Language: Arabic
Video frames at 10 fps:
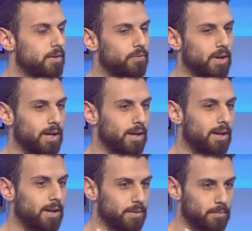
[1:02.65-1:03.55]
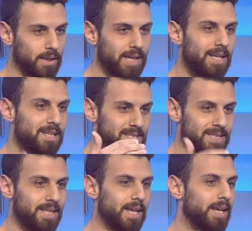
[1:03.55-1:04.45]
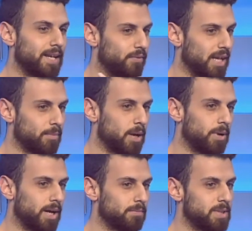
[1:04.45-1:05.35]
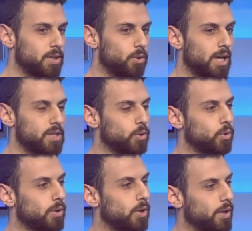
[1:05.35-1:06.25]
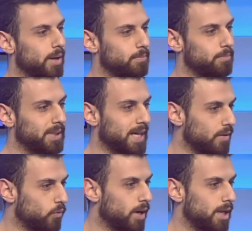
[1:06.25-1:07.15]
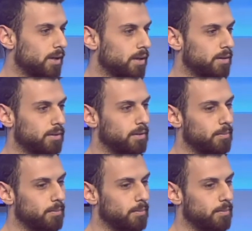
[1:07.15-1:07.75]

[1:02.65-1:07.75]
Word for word: فخلال السنين يلي هن فيها مع بعض بصيروا يلاحظوا انه كلهم عم بيتعرفوا على